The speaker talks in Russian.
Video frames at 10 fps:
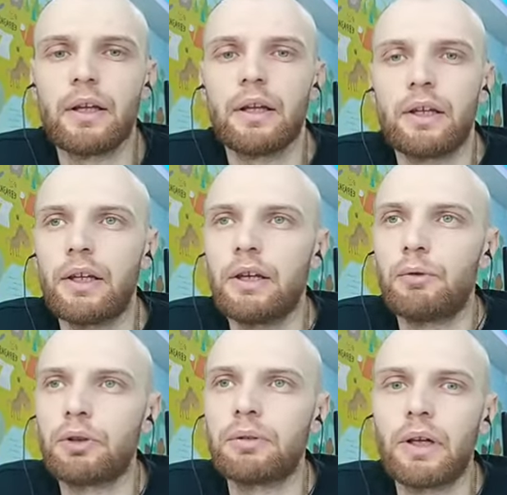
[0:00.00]
И
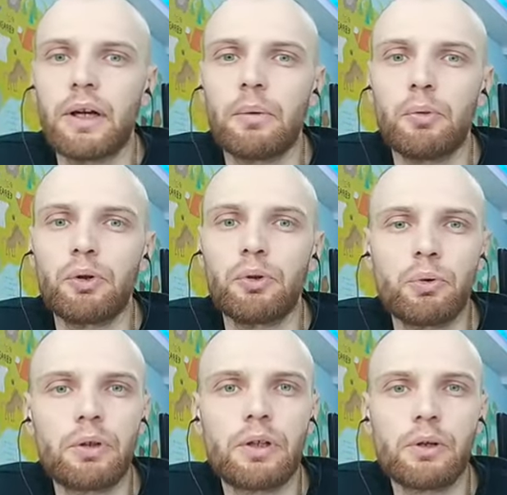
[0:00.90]
вот а, мой
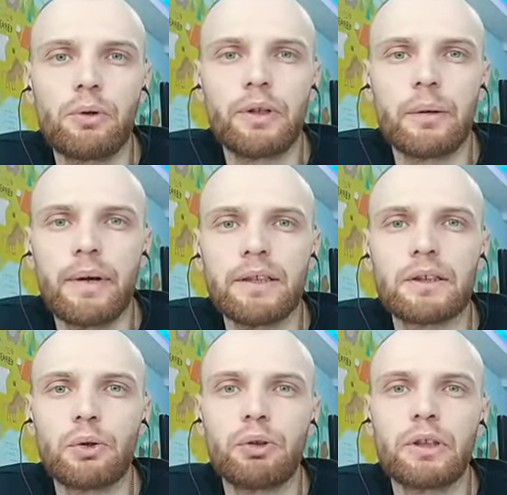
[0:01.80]
друг Григорий
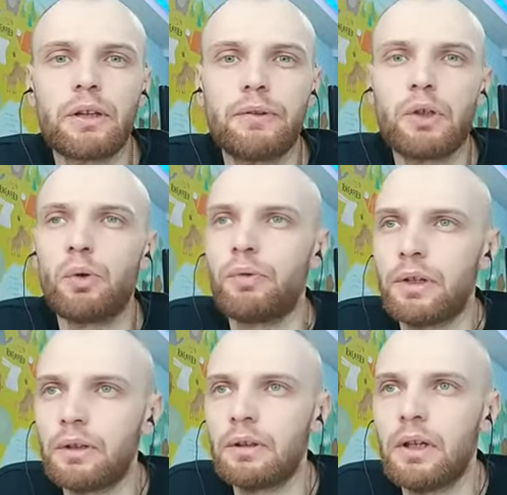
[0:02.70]
Доманский, он это видео
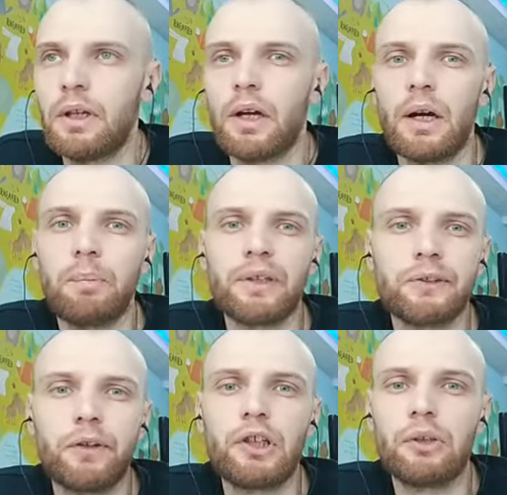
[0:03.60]
увидел, а,
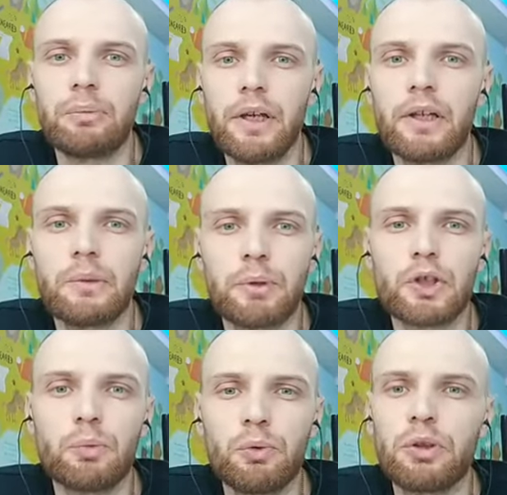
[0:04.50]
позвонил мне, говорит,
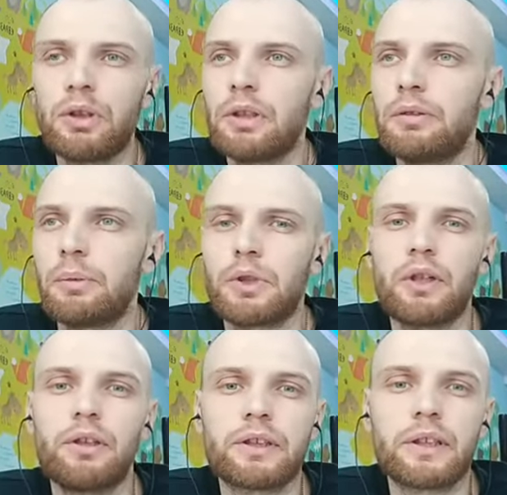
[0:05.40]
почему ты
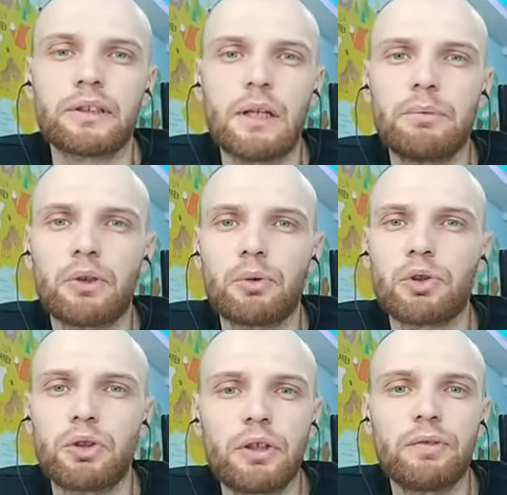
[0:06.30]
вообще не сказал мне о том,
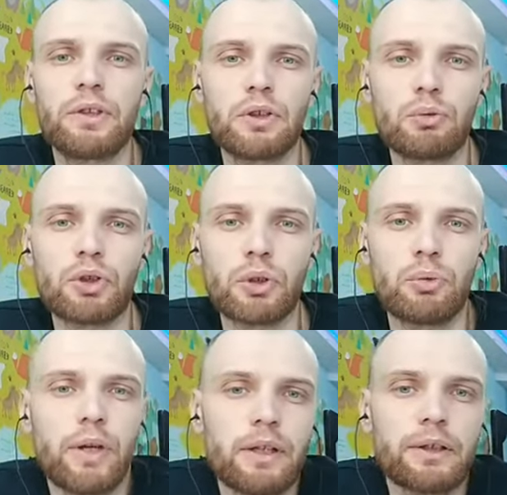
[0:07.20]
что ты инвестируешь? Я
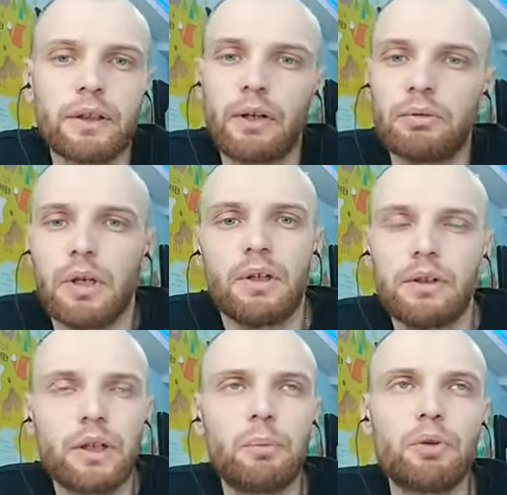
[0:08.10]
говорю, я не знаю,
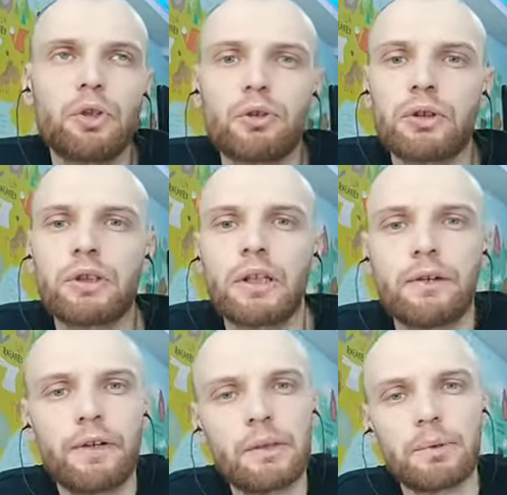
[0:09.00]
никому ничего не стал
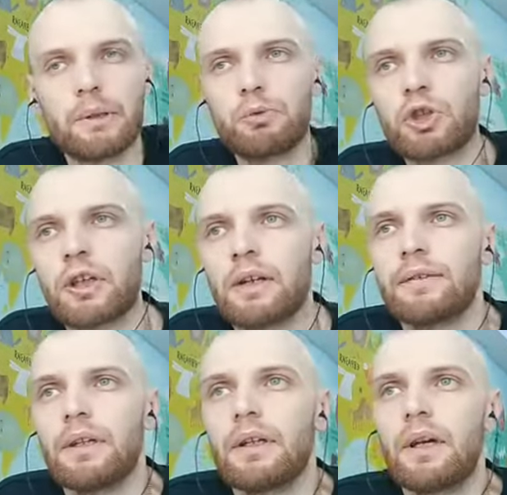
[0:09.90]
говорить, потому что
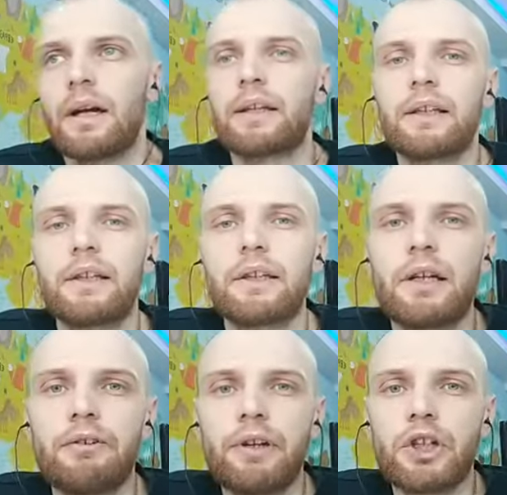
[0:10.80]
а, когда ты
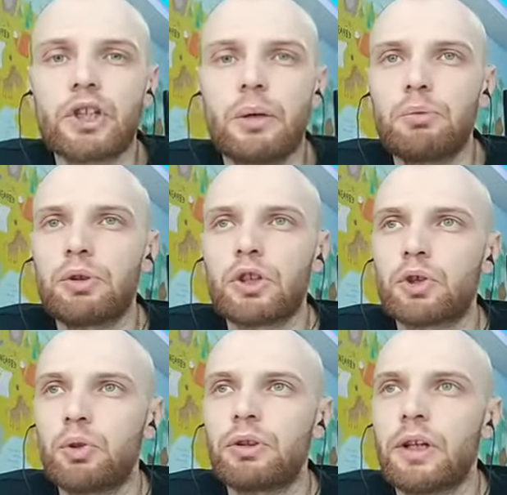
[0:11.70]
говоришь кому-то
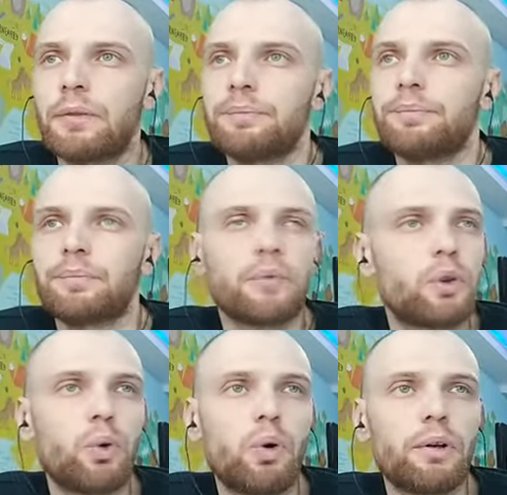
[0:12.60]
что-то,
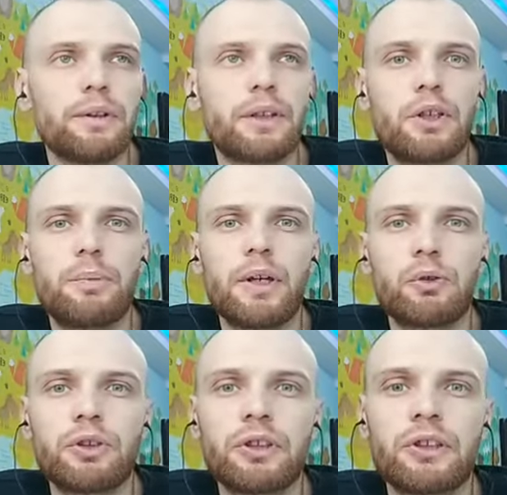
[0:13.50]
то к тебе
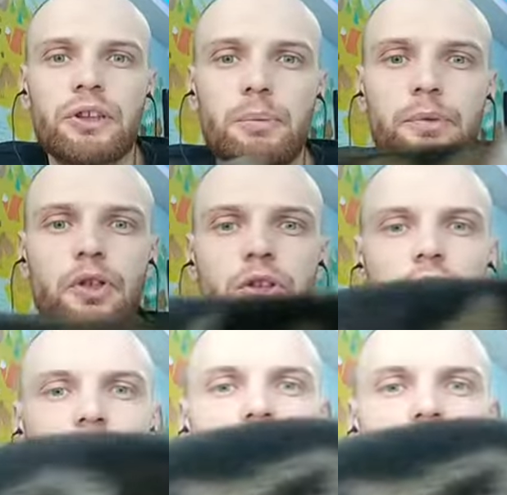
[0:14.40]
относятся скептически и с